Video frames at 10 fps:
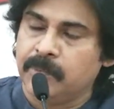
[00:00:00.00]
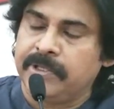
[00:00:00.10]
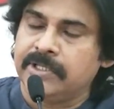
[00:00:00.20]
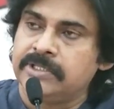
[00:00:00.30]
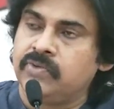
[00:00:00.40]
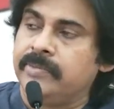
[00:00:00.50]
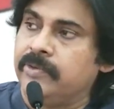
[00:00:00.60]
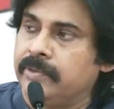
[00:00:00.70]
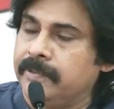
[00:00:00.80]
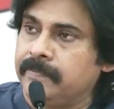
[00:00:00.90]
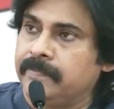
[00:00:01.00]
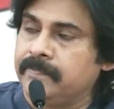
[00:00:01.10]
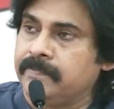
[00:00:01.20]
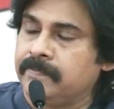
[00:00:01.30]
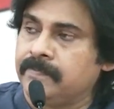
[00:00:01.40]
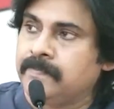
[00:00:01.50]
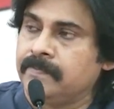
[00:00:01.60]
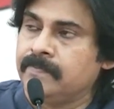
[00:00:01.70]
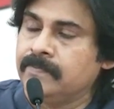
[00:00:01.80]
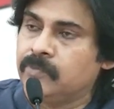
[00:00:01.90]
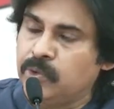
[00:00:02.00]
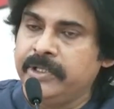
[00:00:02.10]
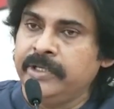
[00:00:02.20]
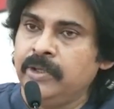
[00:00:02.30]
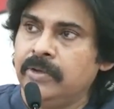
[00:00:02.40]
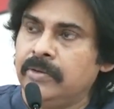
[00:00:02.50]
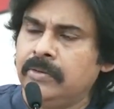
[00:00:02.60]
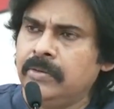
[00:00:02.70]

ప్రజాస్వామ్యం అది సో దీంట్లో